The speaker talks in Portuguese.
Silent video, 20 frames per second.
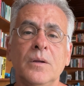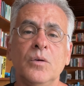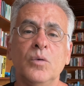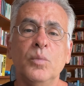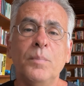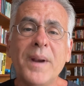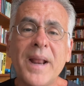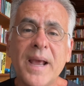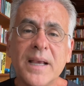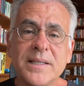
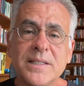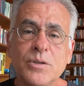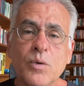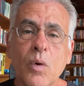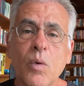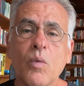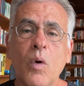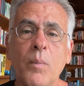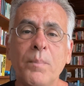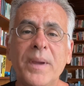O Brasil
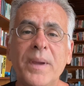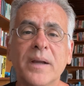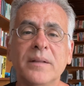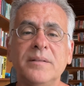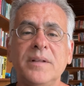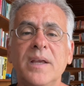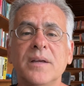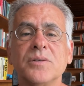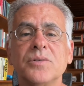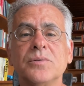ao qual
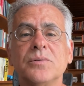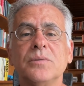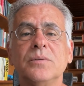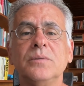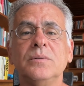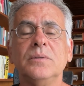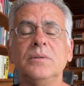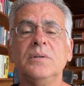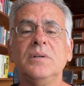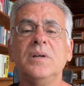pertenço
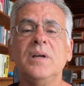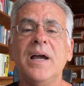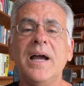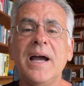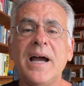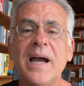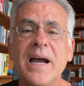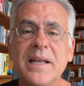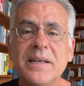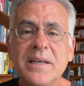
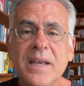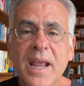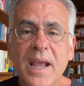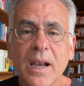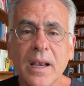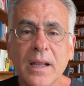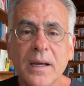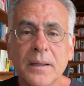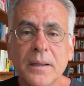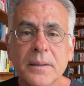
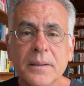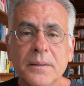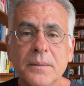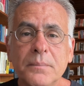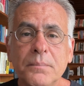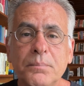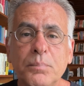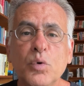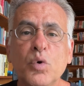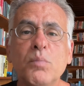anela
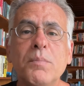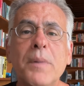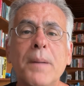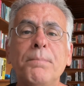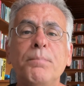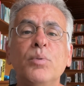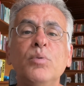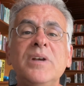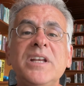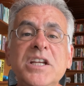por uma
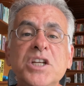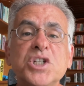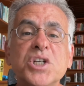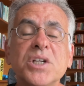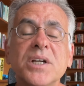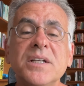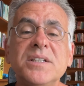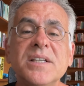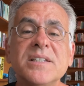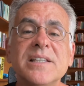
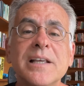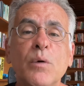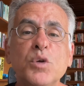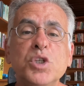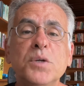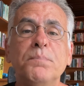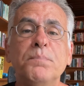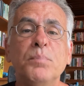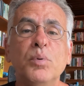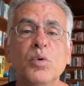política de
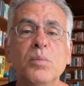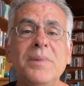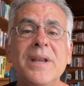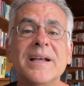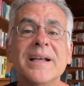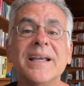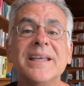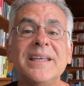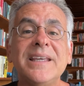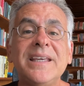saúde
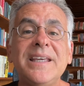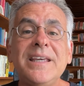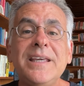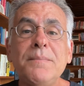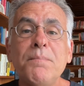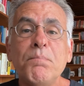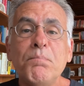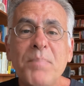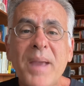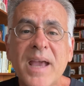pública que
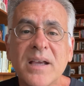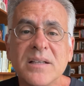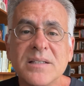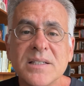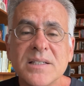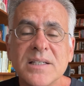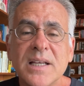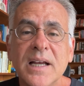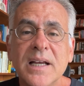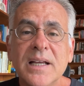
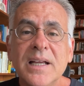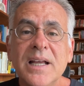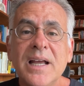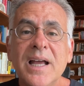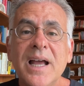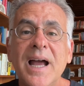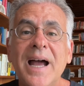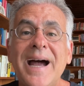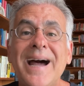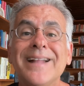impeça
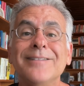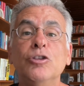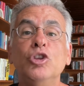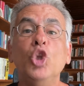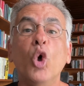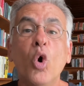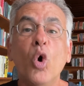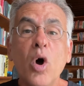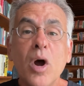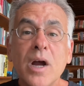a
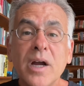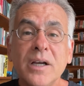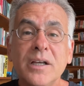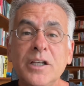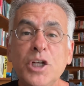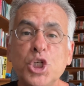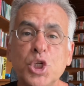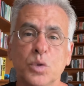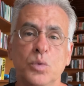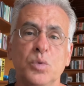dor
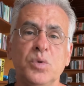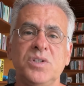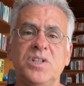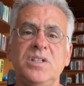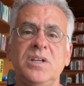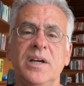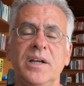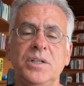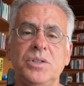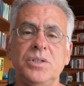
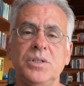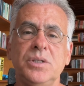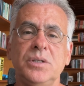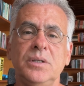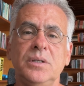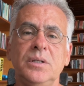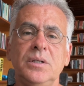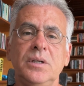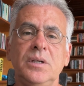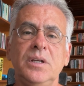excruciante
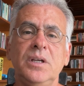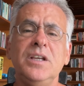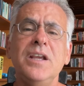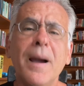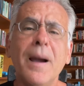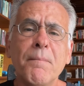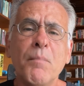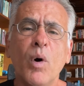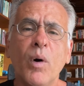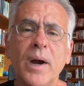e
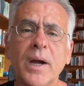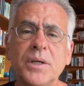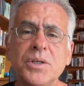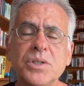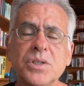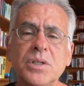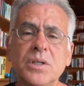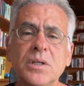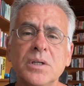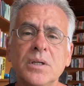a
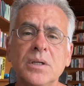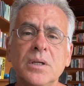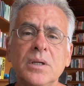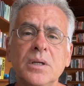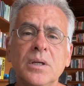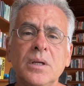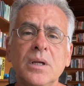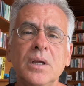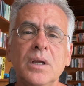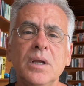morte
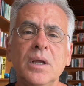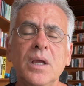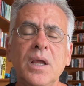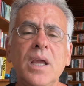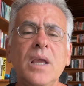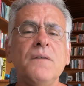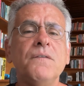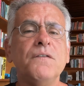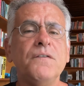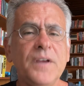
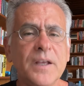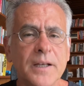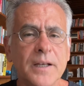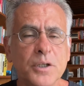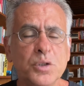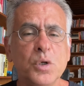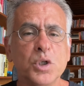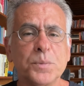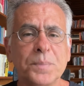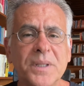em fila
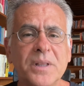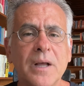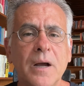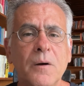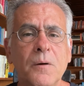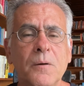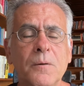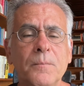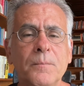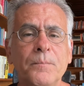de
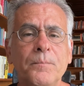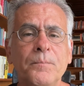hospital.